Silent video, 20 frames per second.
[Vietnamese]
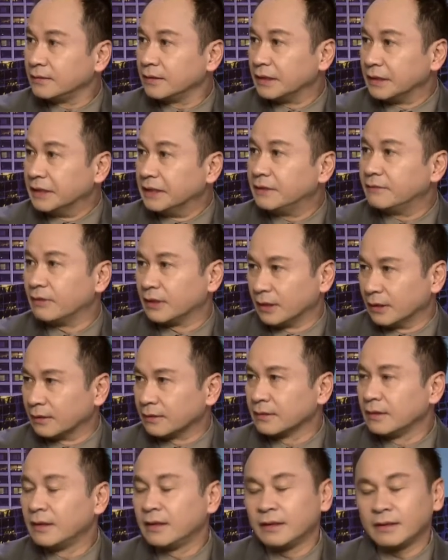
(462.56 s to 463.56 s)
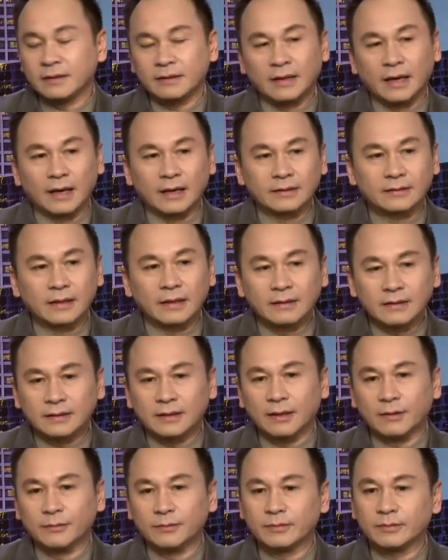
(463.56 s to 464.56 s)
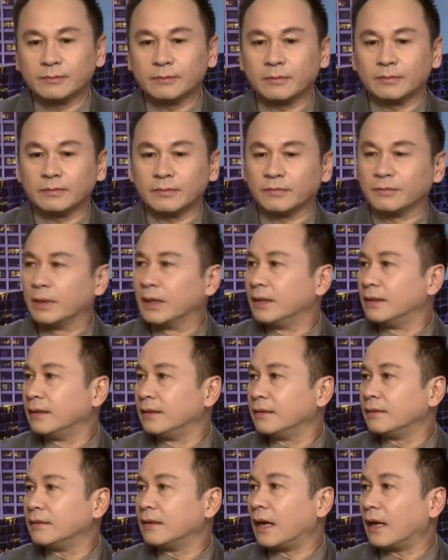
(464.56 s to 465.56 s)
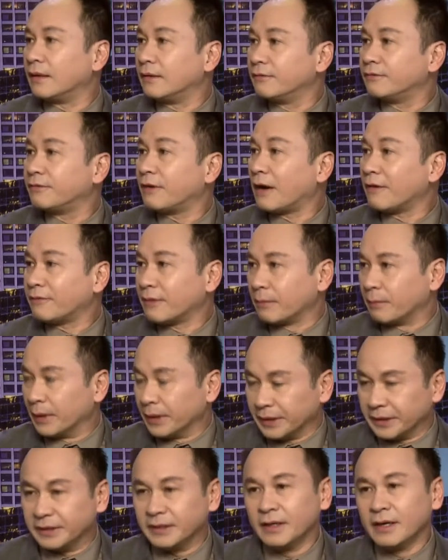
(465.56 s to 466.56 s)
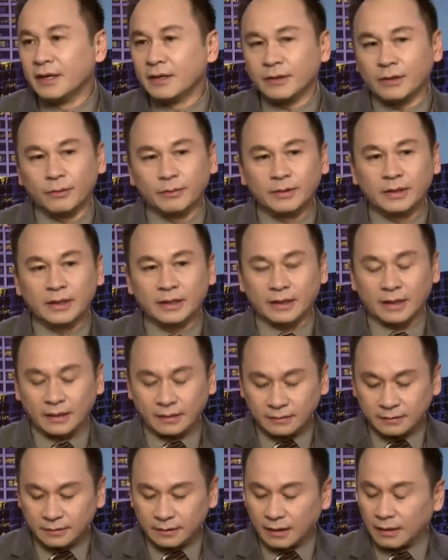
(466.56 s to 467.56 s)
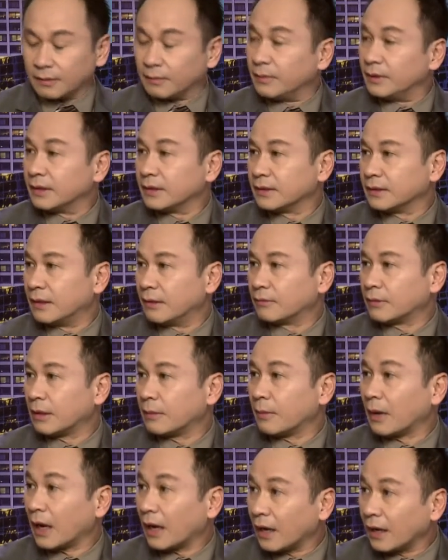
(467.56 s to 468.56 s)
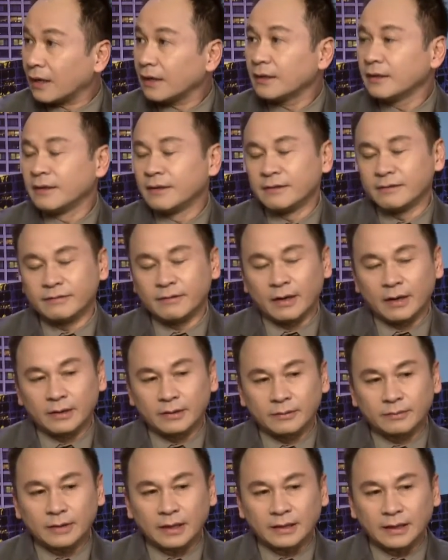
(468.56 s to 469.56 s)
ý và nhật, đức, ý, nhật. đã tấn công bên anh pháp và mỹ cũng như là các nước ở miền đông nam á và chúng ta